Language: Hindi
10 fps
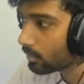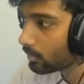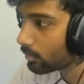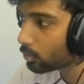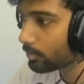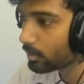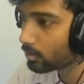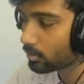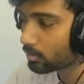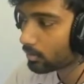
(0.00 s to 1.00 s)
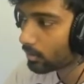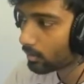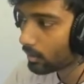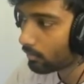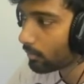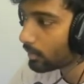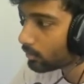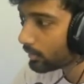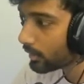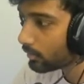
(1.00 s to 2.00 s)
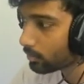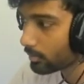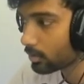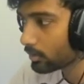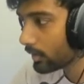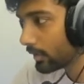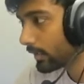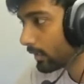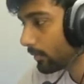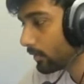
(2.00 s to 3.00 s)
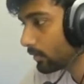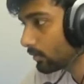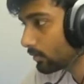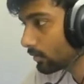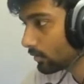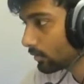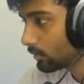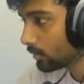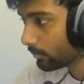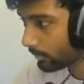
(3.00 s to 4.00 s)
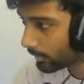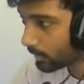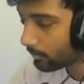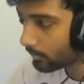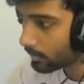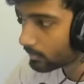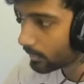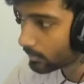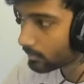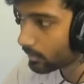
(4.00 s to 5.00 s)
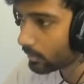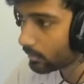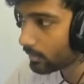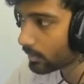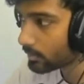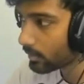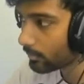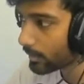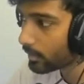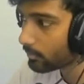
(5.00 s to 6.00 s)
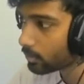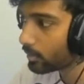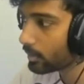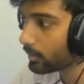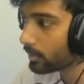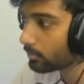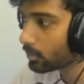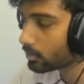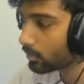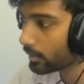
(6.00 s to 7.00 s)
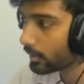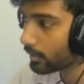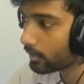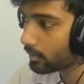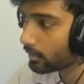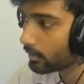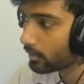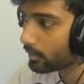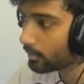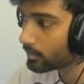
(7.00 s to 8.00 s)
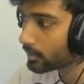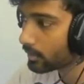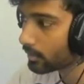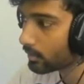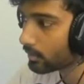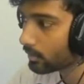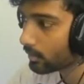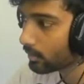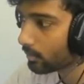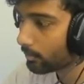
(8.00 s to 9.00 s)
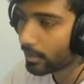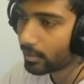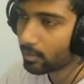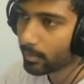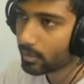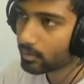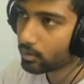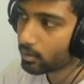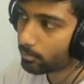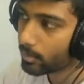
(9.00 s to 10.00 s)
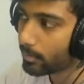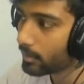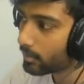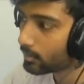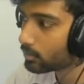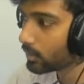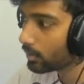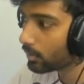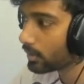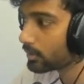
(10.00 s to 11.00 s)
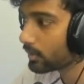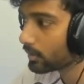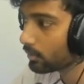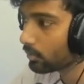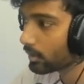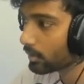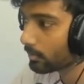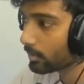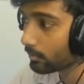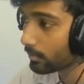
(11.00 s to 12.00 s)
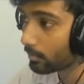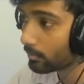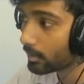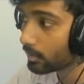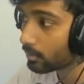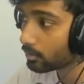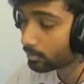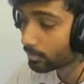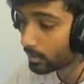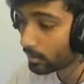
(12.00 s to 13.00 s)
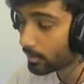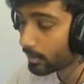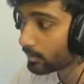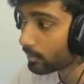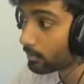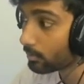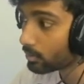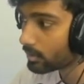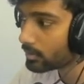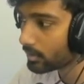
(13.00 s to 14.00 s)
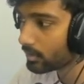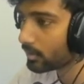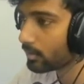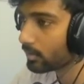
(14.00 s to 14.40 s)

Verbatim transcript: वो तुमने हवाबाजी तो क्या तुमने तो देख रखा है भाई मेरा गेम प्ले स्नैक्स का फियर्स का भाई कम थोड़ी है भाई हम तो असोल्टर हैं टीम्स के मारने पे आते तो हम भी भाई एक एक स्वेड को क्लच करते वो करते बट हमारा मेन उसमें एम क्या है कि हमें पोजिशन चाहिए